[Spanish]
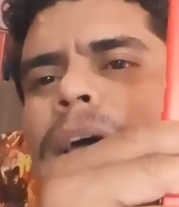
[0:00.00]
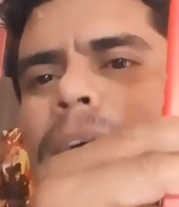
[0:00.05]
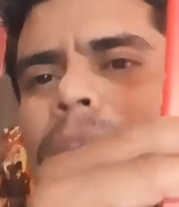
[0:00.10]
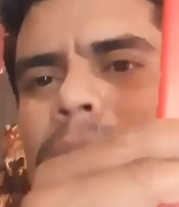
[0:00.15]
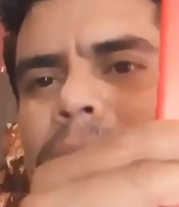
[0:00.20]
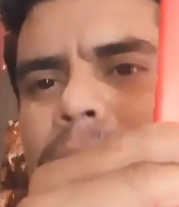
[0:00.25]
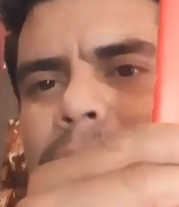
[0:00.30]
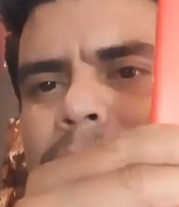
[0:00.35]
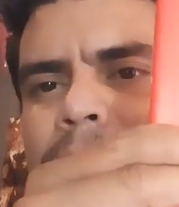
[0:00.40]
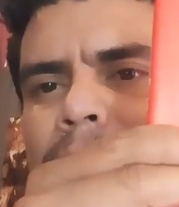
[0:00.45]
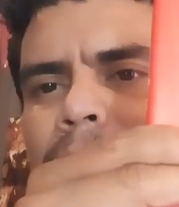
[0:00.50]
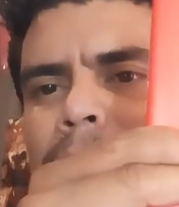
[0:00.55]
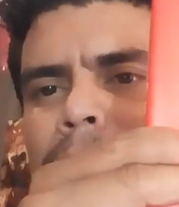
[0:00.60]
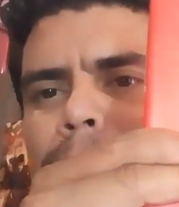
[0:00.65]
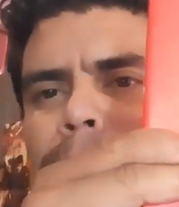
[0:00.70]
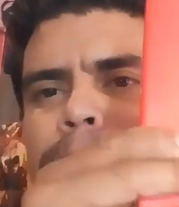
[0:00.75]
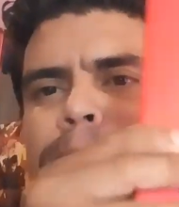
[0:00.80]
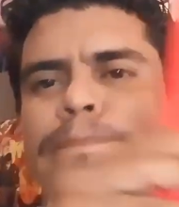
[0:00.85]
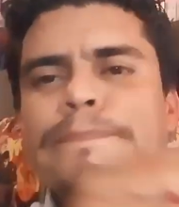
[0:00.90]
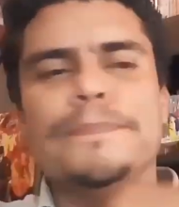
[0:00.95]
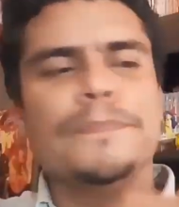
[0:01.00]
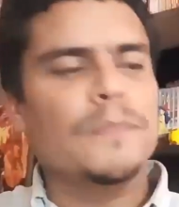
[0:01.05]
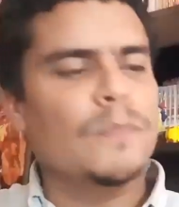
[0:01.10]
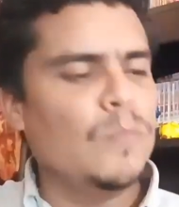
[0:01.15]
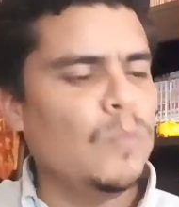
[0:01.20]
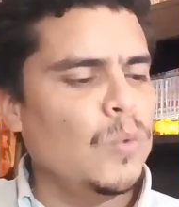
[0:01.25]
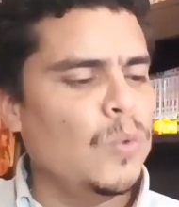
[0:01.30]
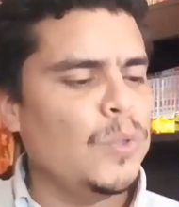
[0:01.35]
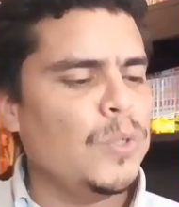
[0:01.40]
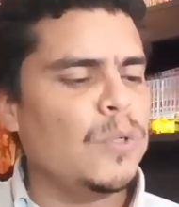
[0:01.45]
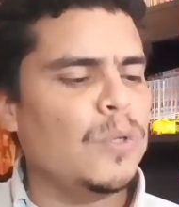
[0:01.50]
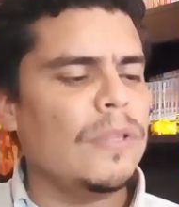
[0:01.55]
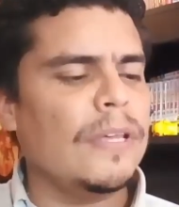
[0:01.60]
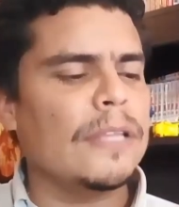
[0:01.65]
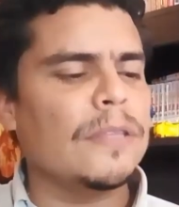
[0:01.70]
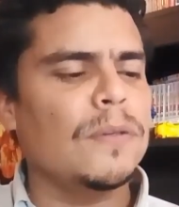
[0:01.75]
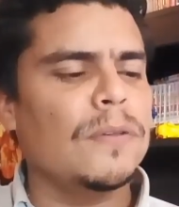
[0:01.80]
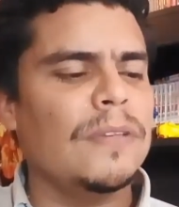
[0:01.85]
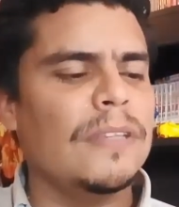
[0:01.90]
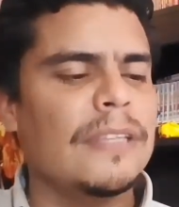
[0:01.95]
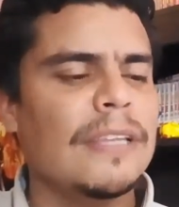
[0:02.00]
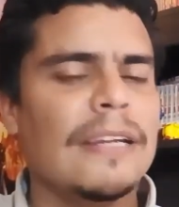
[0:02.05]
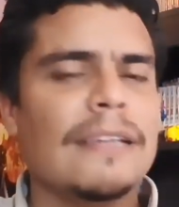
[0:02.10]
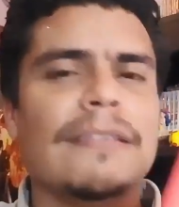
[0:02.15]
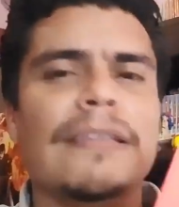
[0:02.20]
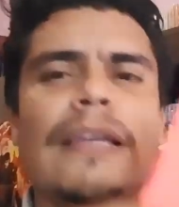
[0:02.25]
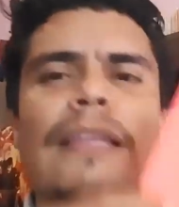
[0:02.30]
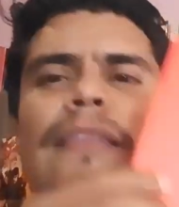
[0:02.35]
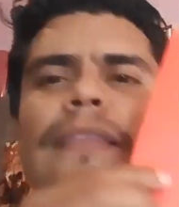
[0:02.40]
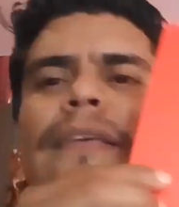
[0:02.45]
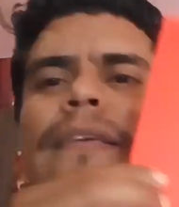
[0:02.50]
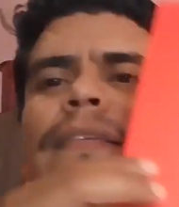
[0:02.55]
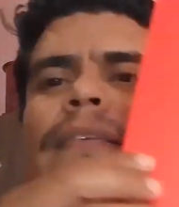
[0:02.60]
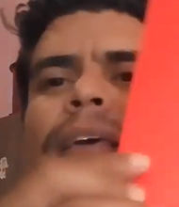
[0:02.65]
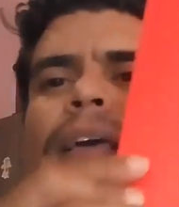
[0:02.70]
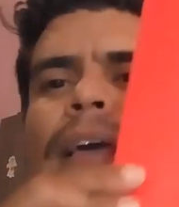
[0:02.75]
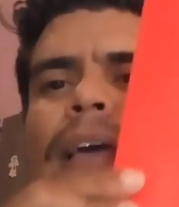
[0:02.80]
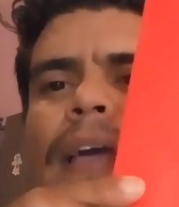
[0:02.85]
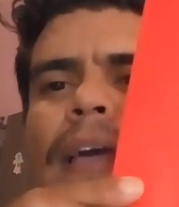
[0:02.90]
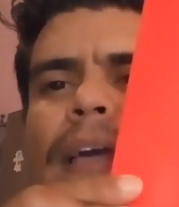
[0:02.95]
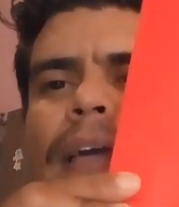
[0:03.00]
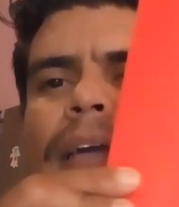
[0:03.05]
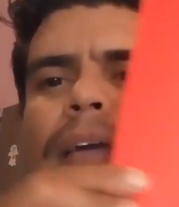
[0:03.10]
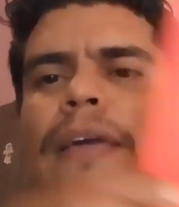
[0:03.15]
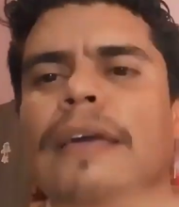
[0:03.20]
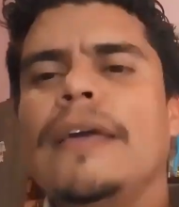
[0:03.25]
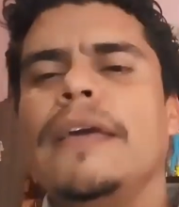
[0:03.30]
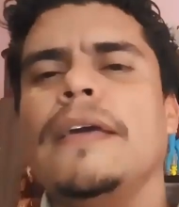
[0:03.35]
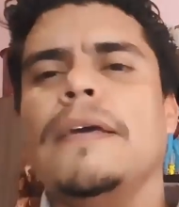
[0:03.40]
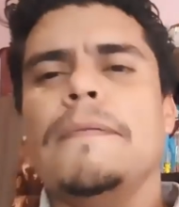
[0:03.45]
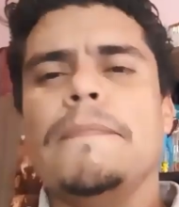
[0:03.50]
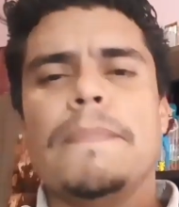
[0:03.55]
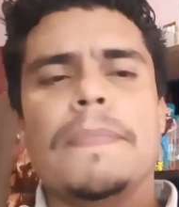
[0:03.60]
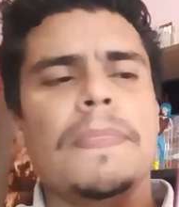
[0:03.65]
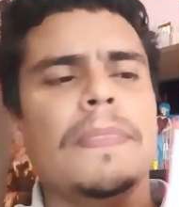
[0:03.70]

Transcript: Ahí está, muchos datos interesantes. Eh,